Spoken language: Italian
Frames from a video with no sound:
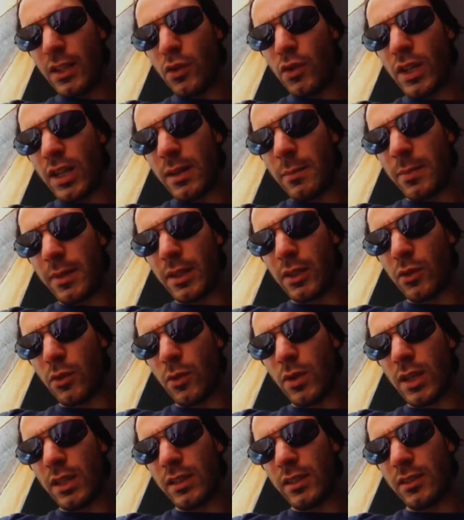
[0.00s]
E allora, per
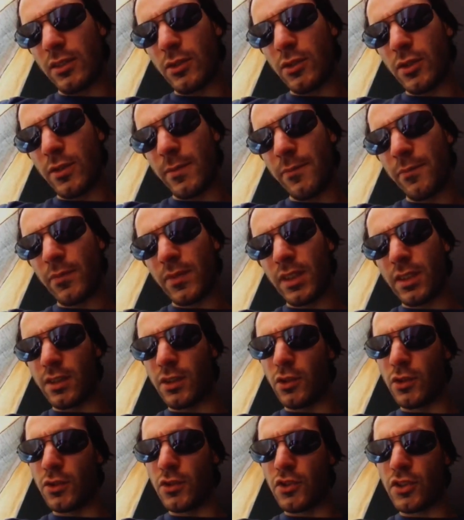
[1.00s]
quanto
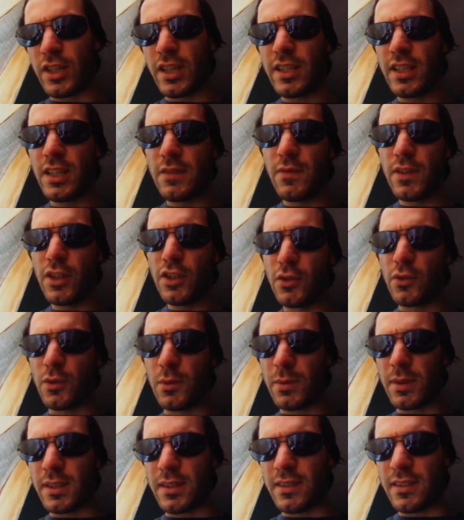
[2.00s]
concerne il video
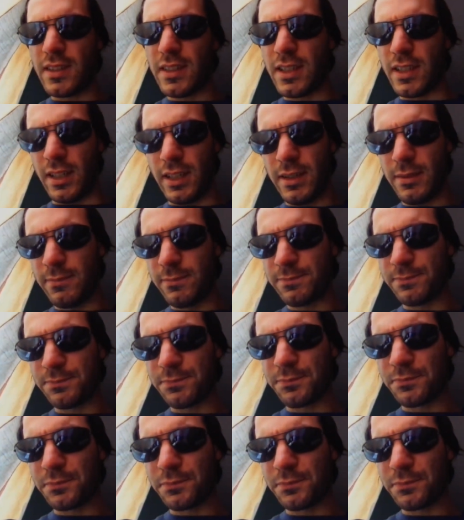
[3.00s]
sui pensieri,